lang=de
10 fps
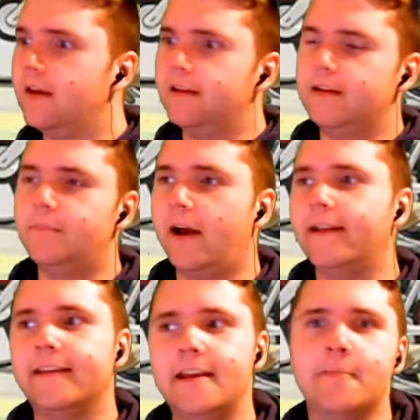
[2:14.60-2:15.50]
die
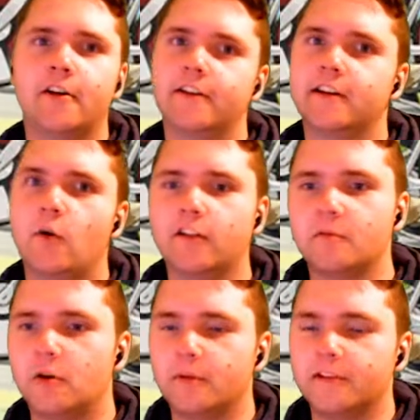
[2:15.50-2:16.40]
beide immer noch nicht in der
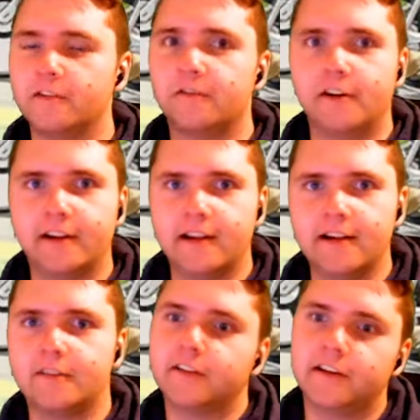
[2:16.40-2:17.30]
WhatsApp-Gruppe sind, von der
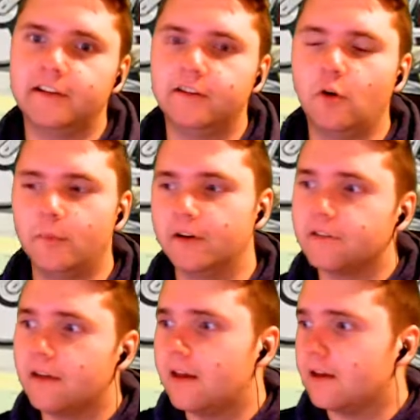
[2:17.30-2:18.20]
Gilde, was richtig dumm
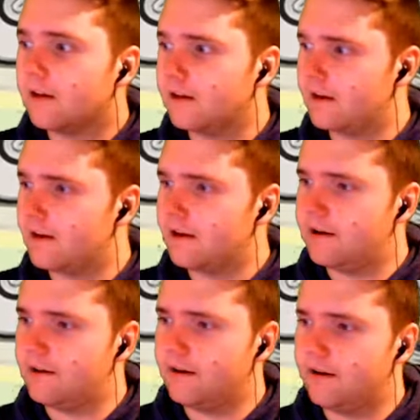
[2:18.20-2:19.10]
ist, äh,
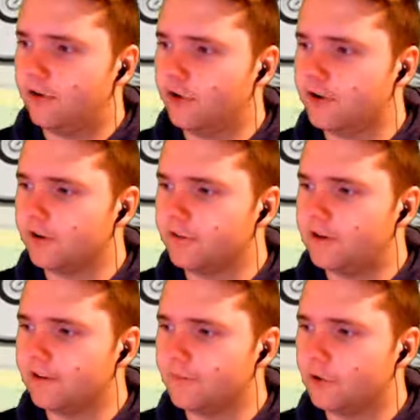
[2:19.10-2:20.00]
rücken uns
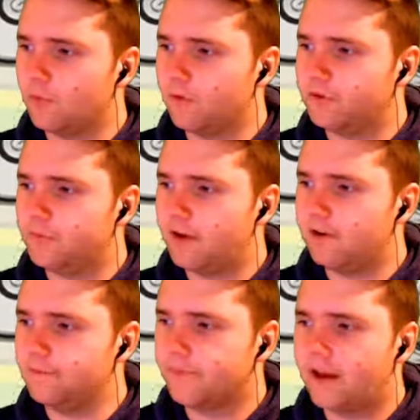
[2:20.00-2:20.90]
langsam da oben auf die
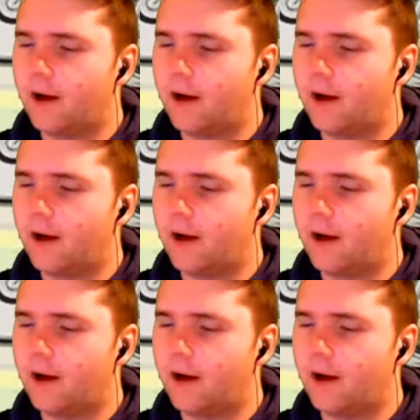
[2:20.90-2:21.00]
Pelle.